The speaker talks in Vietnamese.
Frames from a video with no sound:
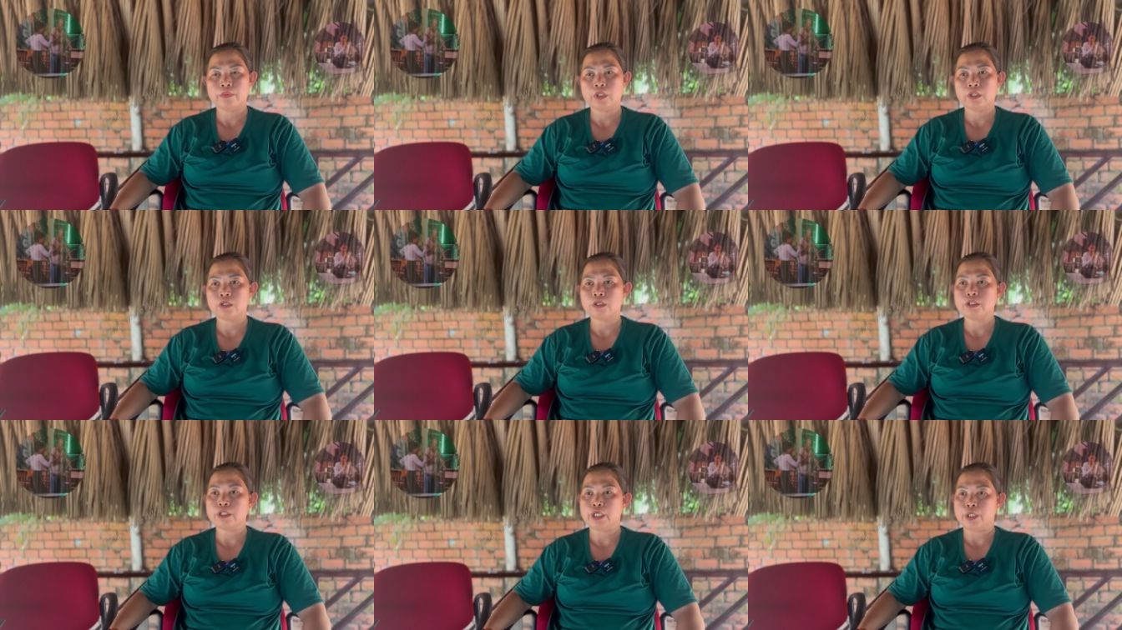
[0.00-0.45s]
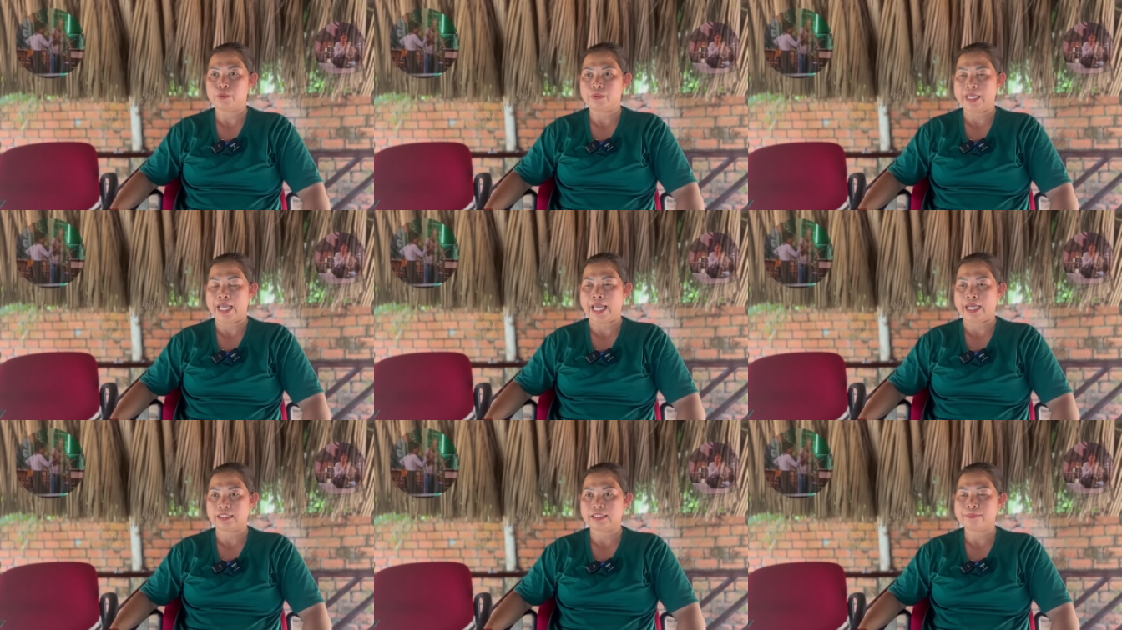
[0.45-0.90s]
nó có nhiều
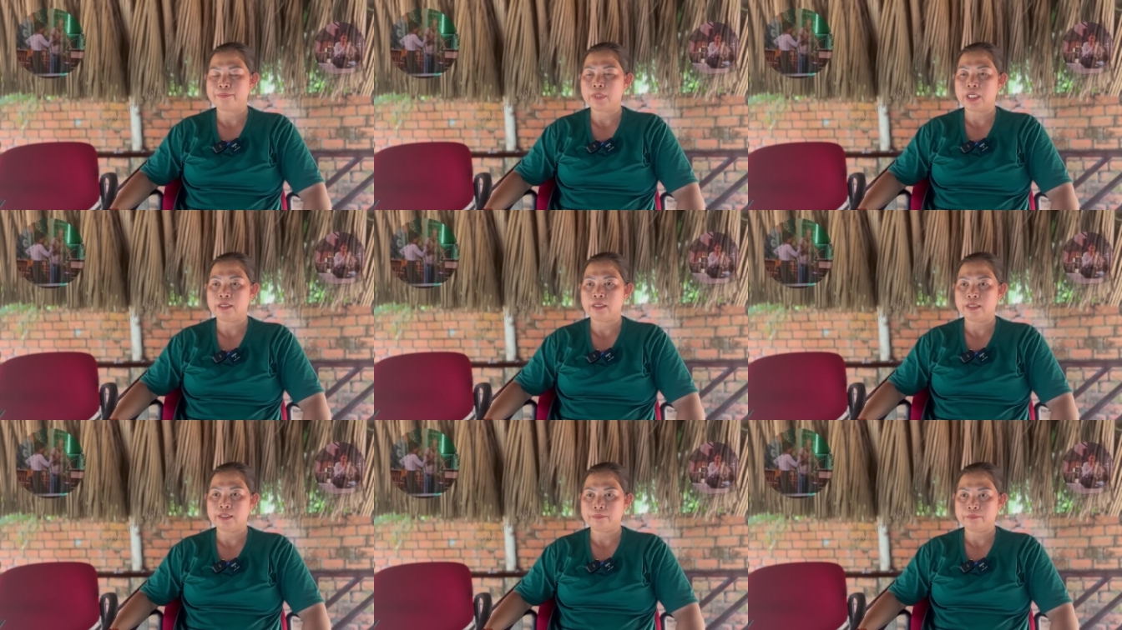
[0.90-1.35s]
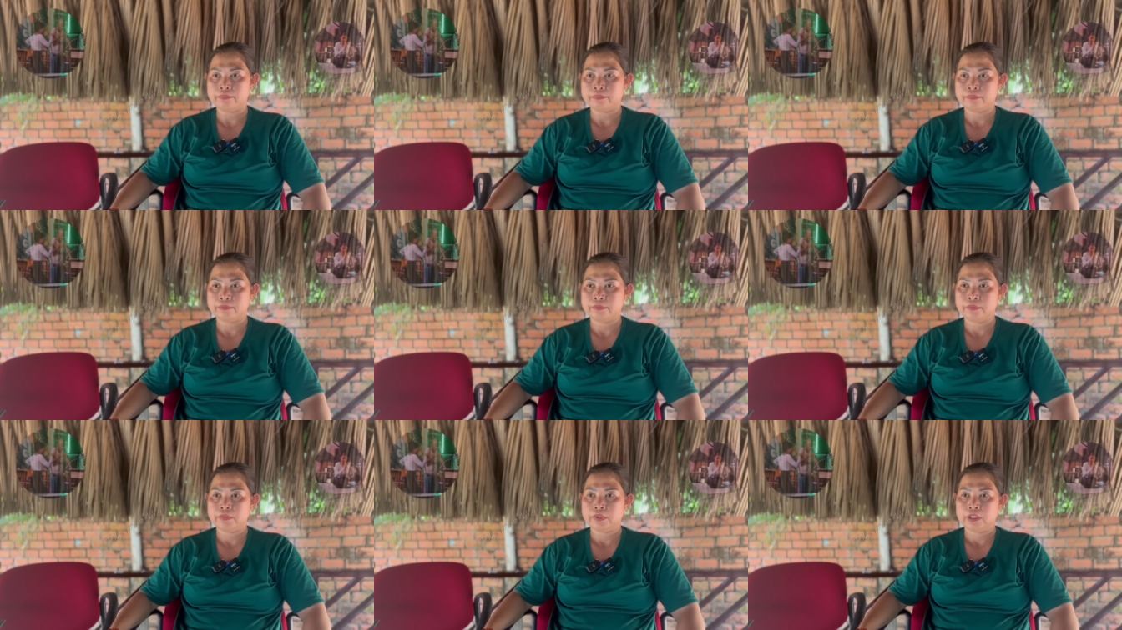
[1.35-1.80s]
dạng tâm linh lắm
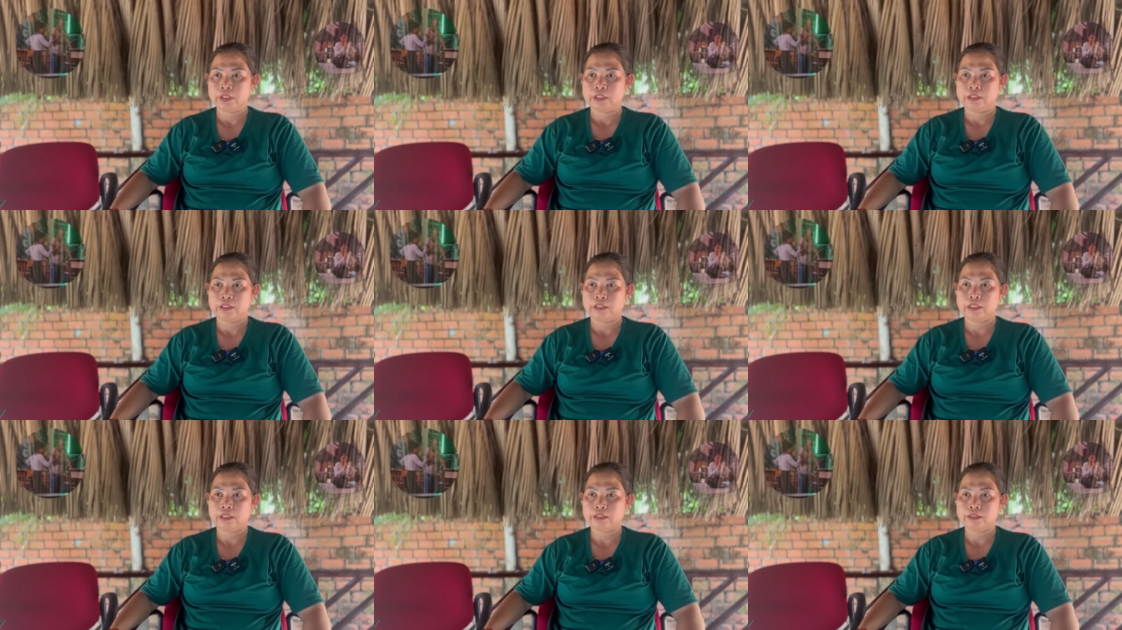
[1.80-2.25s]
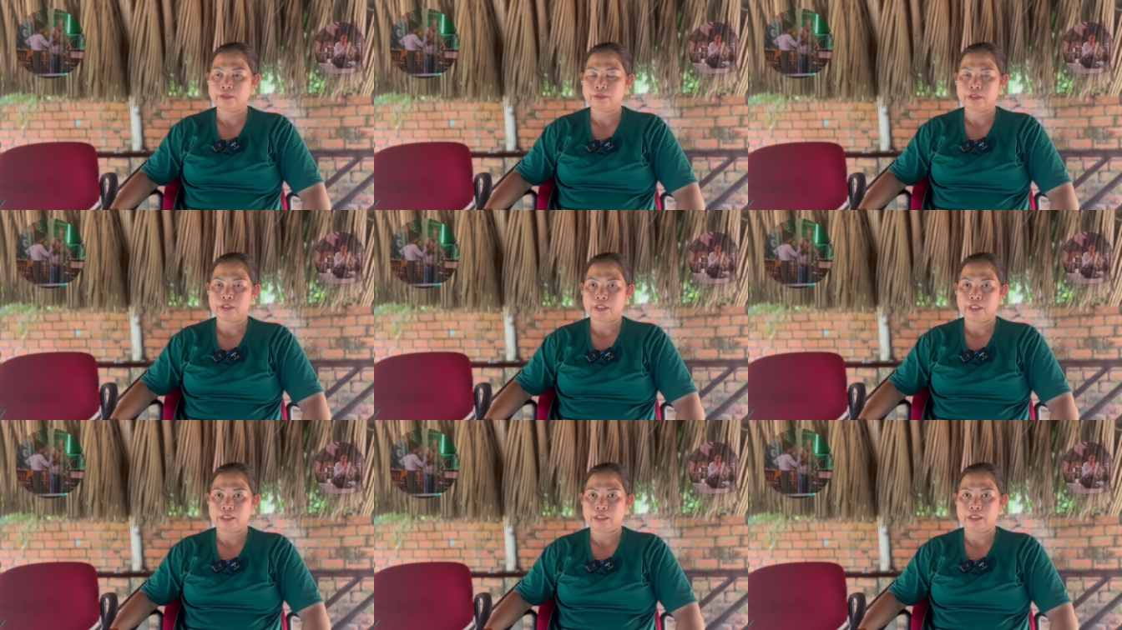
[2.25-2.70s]
đó
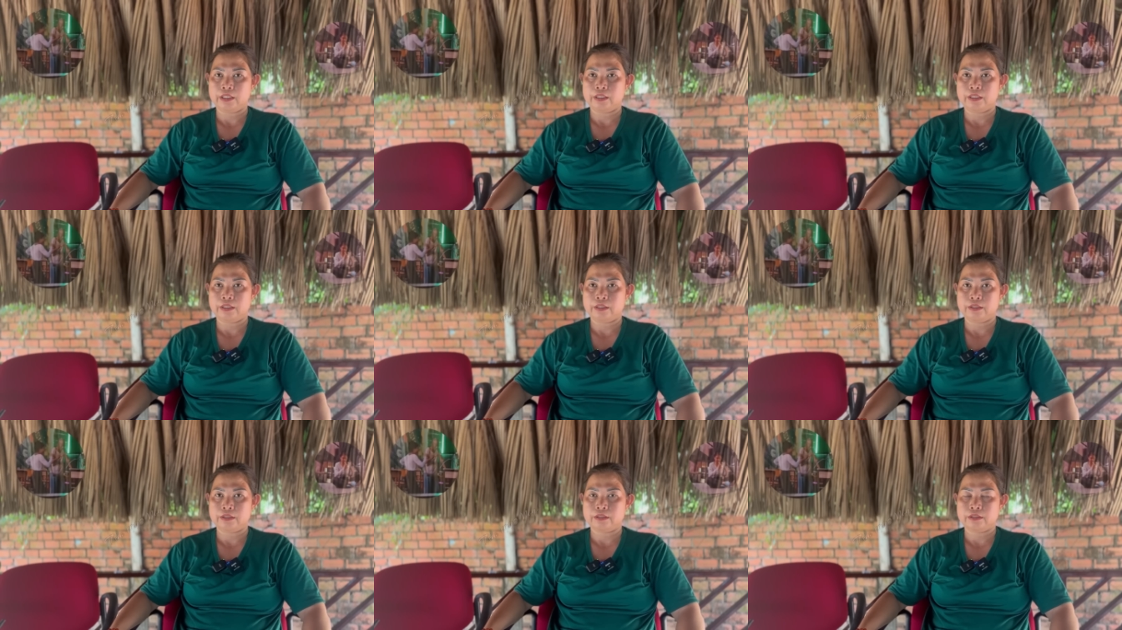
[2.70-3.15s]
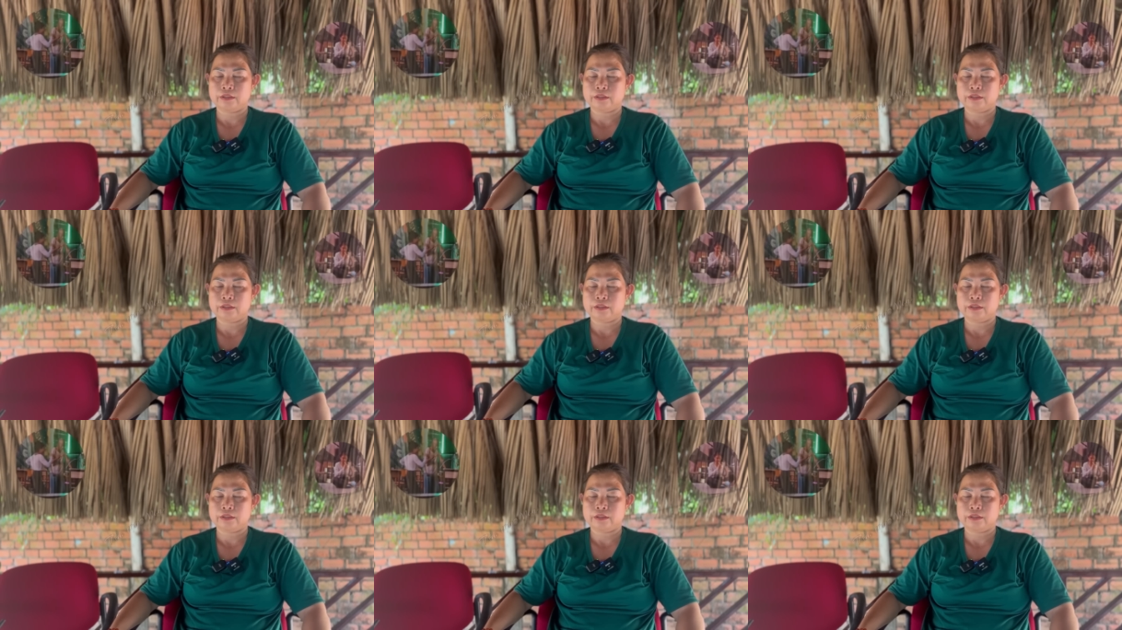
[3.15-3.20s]
thầy